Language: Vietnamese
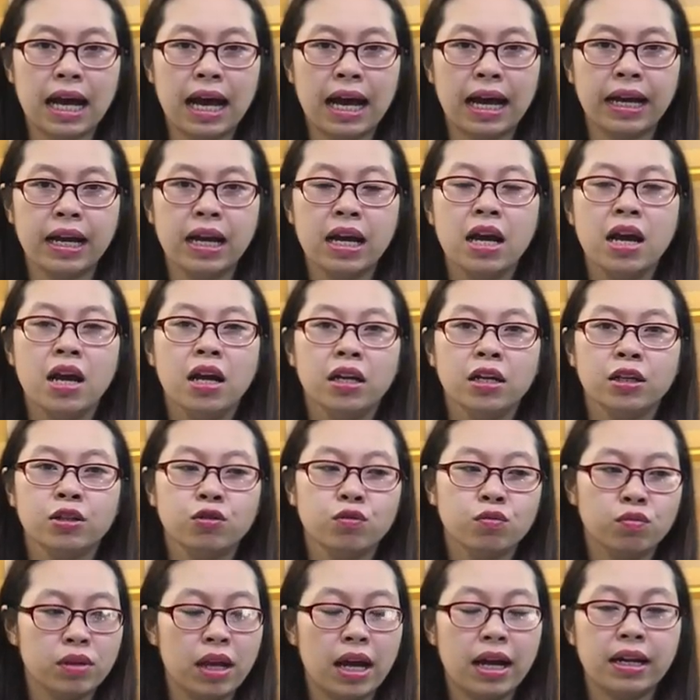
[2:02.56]
dài thì
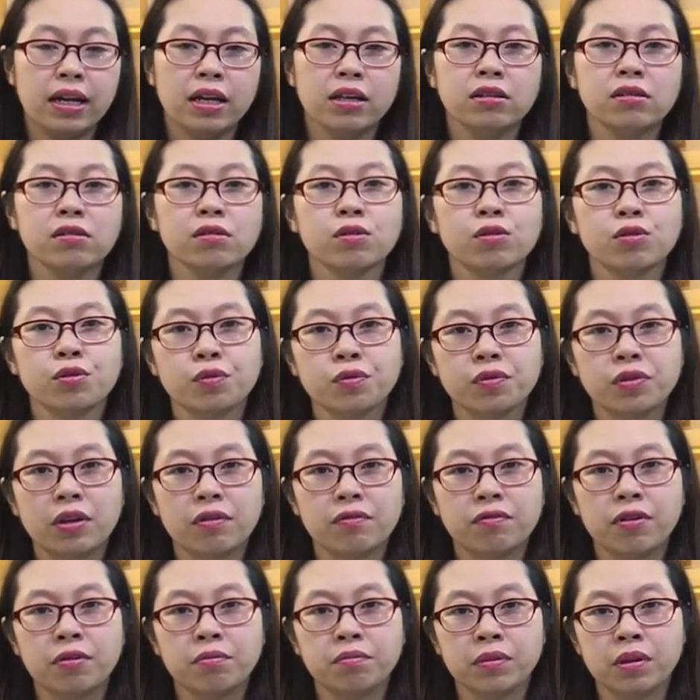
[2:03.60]
chúng ta nên sử dụng
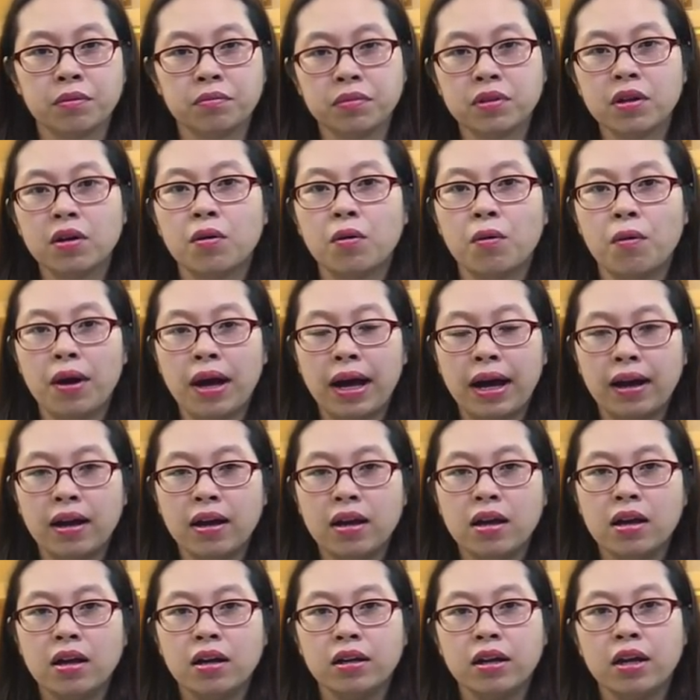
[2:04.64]
sản phẩm nấm đượng hoàng
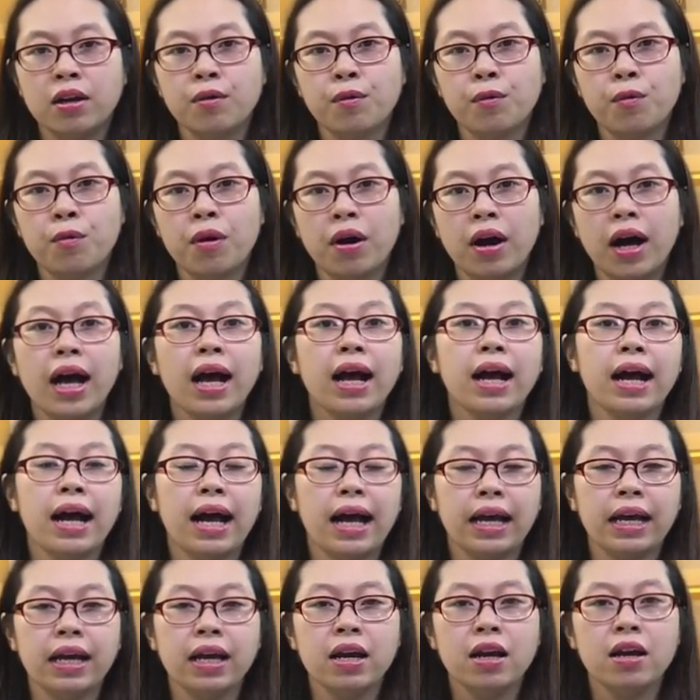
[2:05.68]
để uống hàng
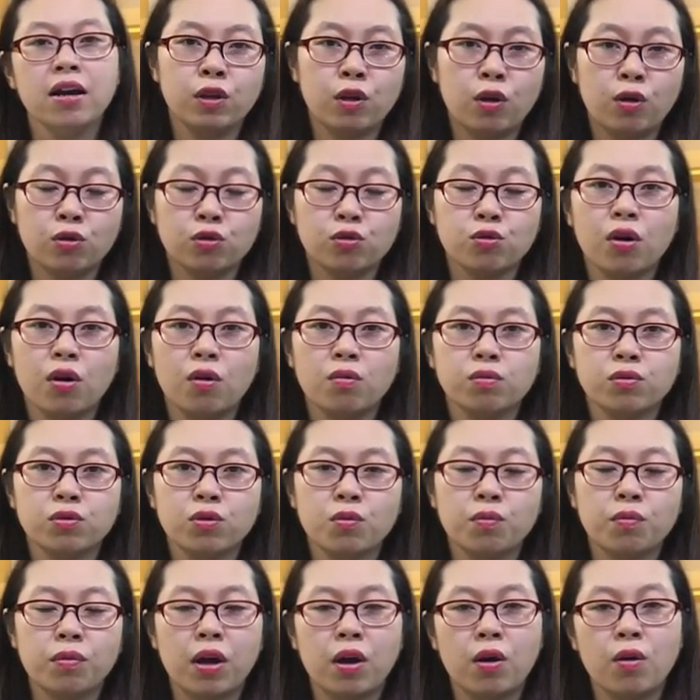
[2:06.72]
ngày vì nó có công
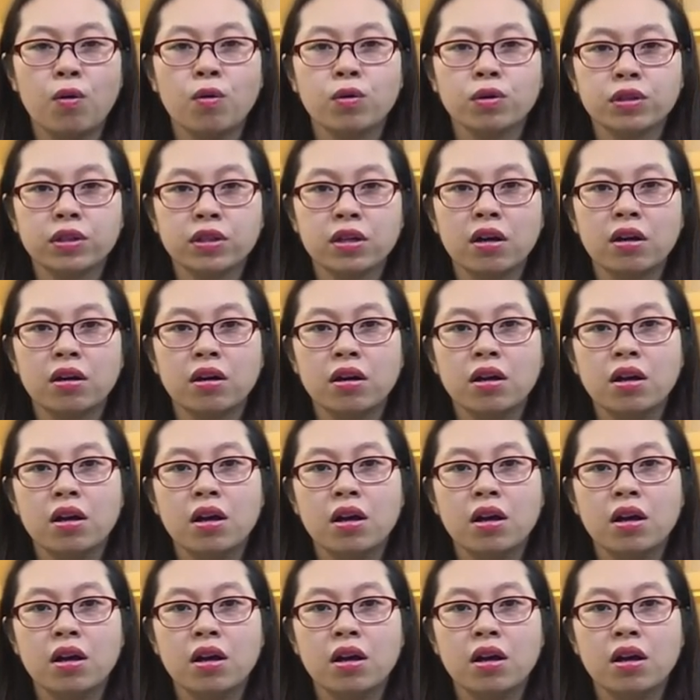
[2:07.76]
dụng là hỗ trợ